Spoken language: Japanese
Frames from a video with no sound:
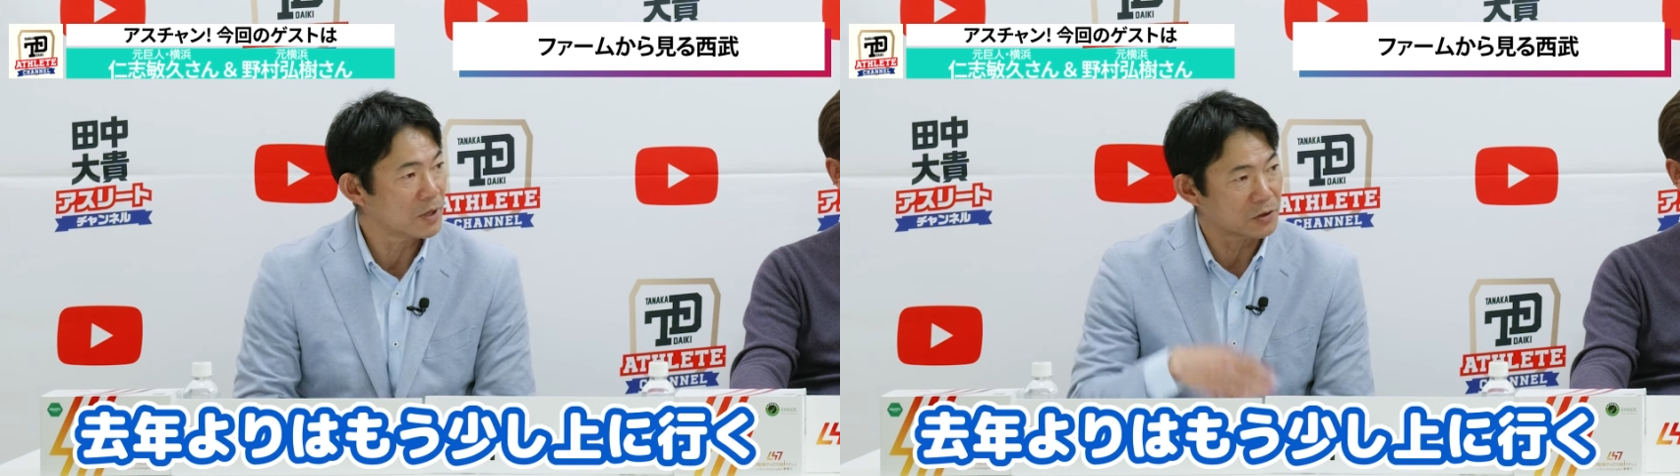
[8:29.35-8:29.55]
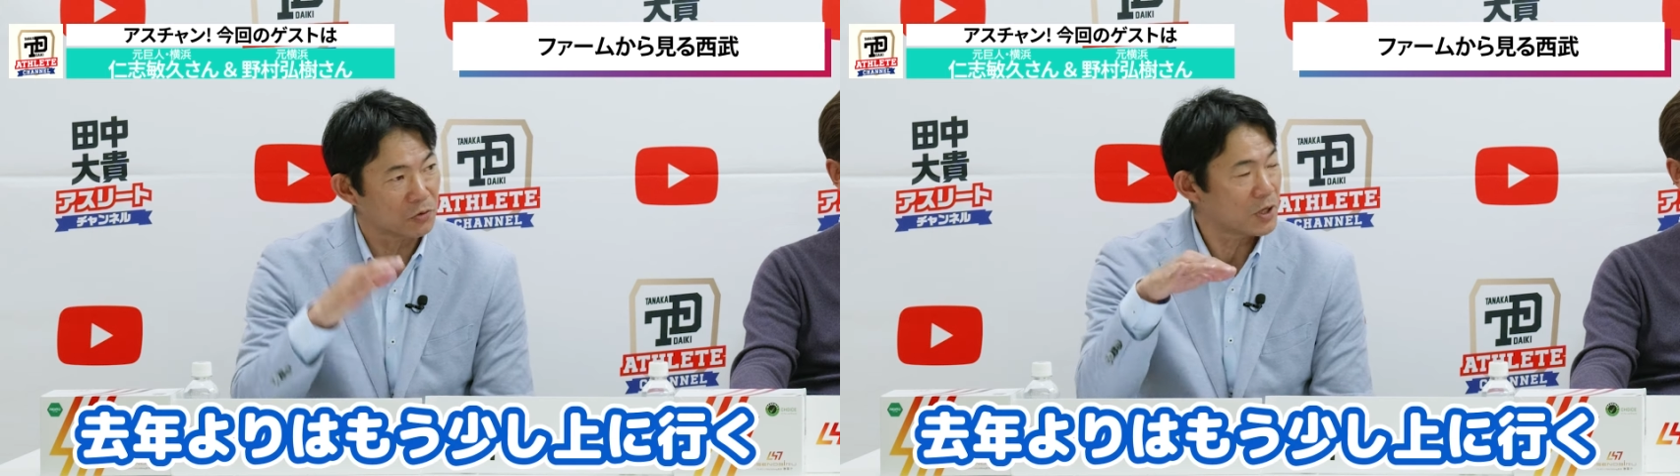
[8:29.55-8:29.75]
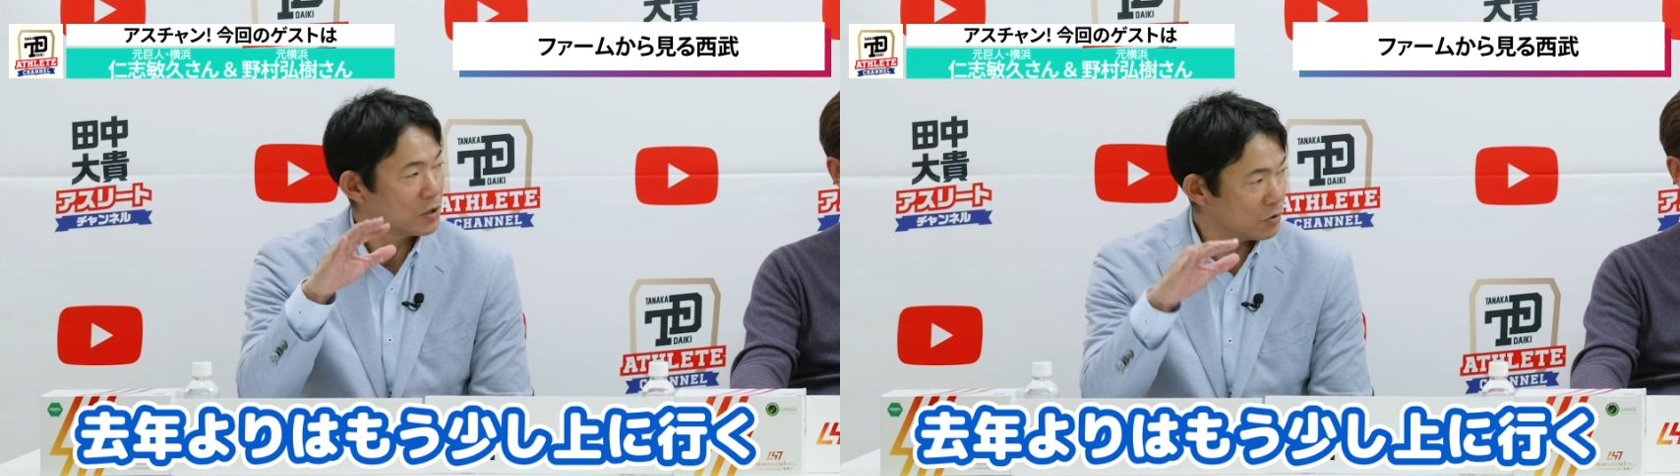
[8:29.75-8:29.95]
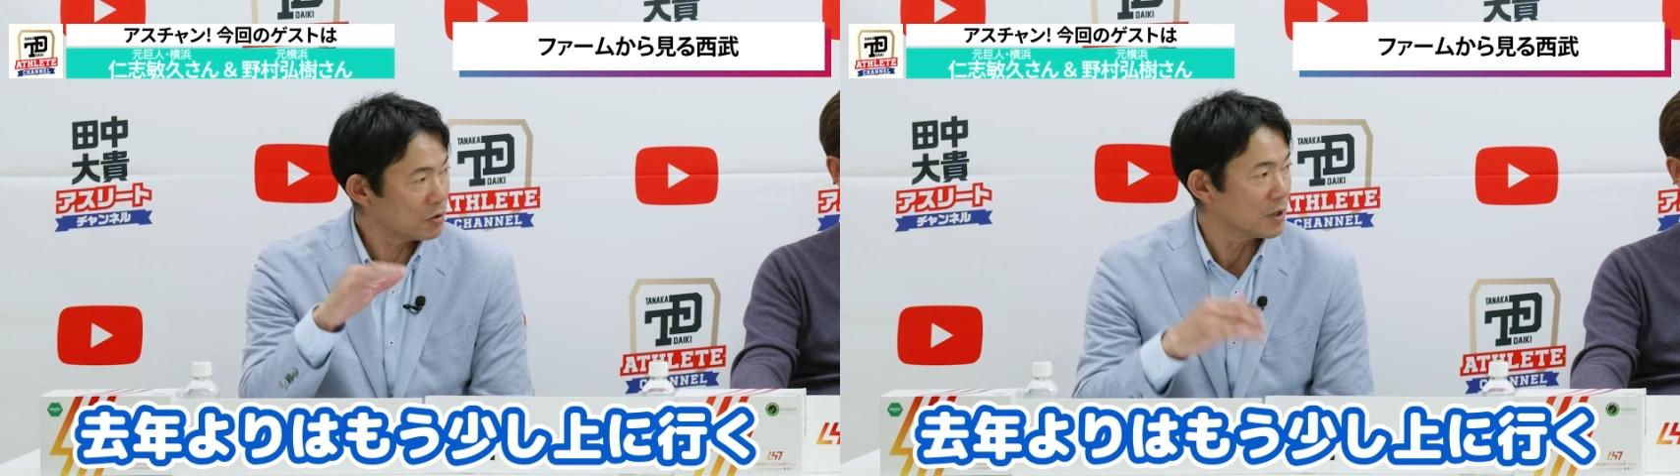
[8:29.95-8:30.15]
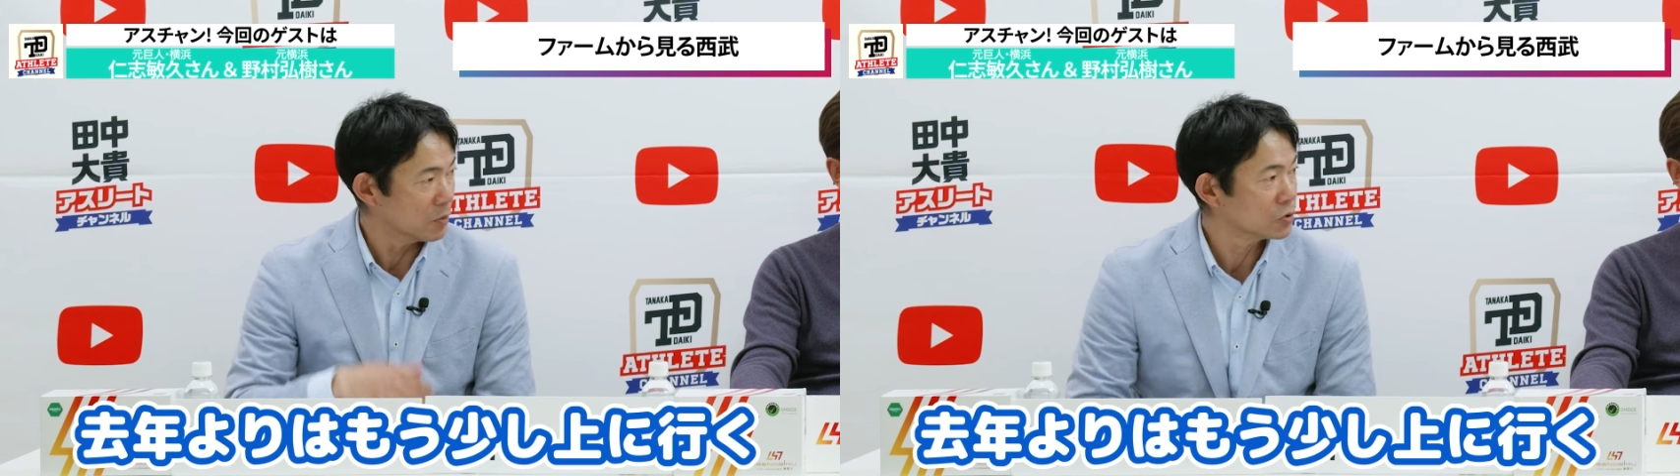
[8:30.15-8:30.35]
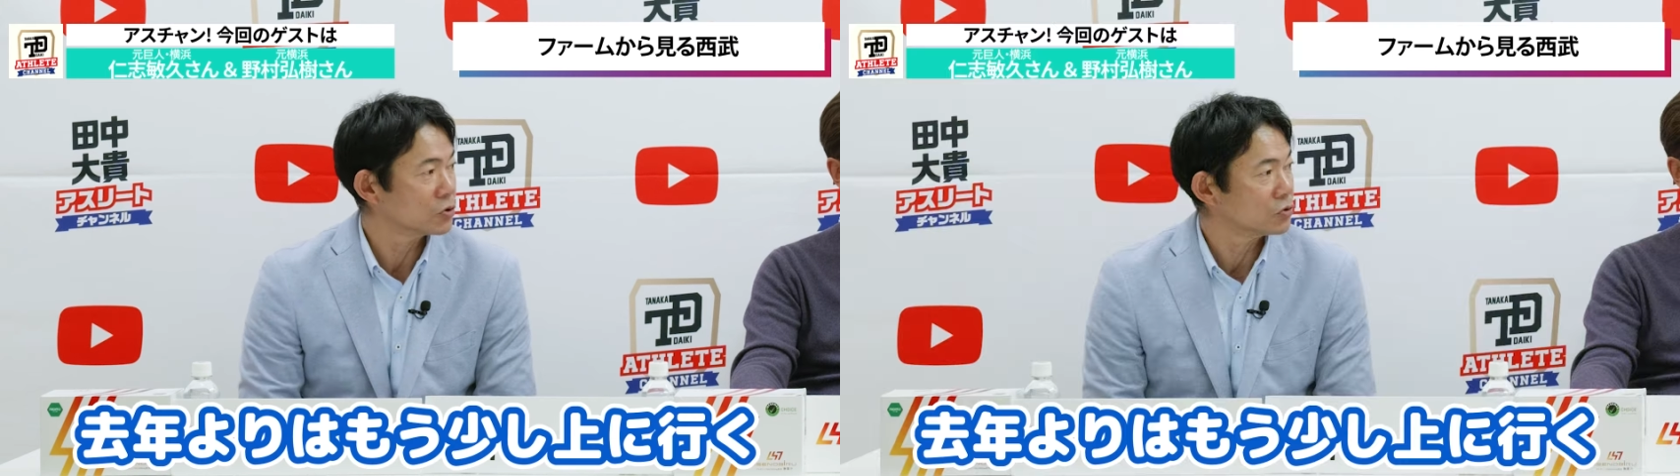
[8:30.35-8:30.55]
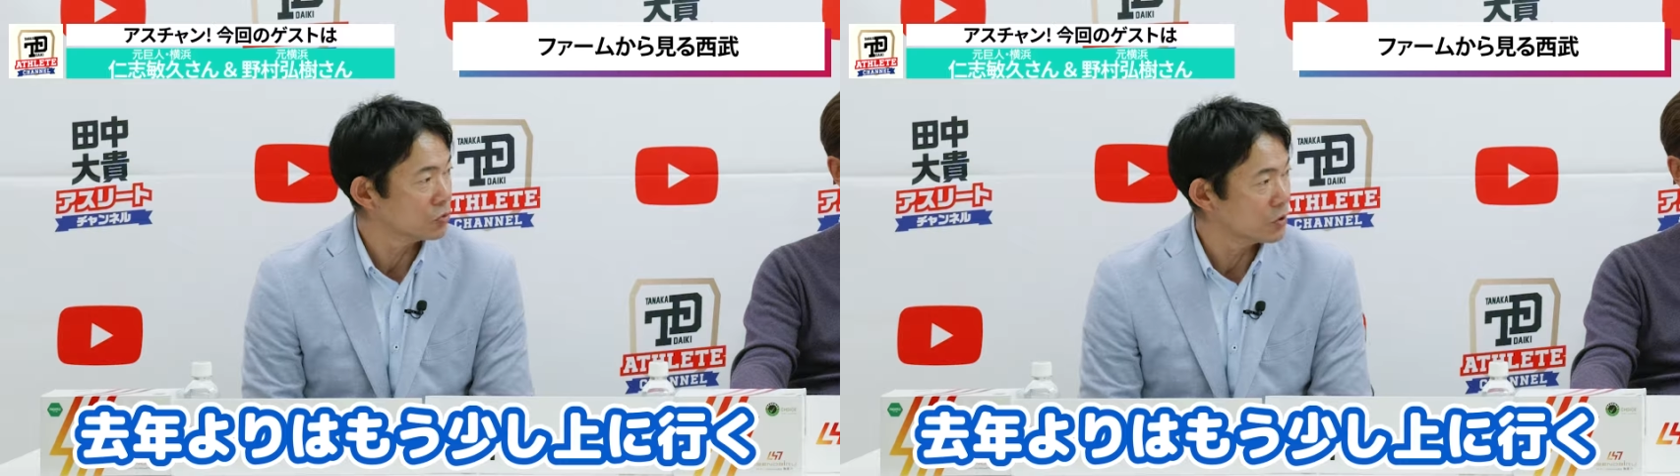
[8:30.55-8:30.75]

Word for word: まあ、去年よりはもうちょっ